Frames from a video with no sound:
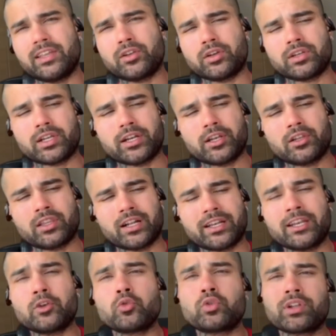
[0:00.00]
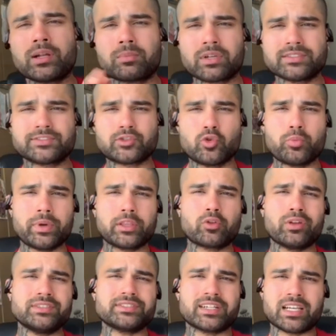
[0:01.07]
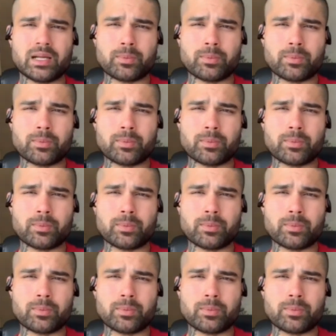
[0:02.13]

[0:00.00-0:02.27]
थर्टी थर्टी टू ग्राम का स्कूप है तो ये सारा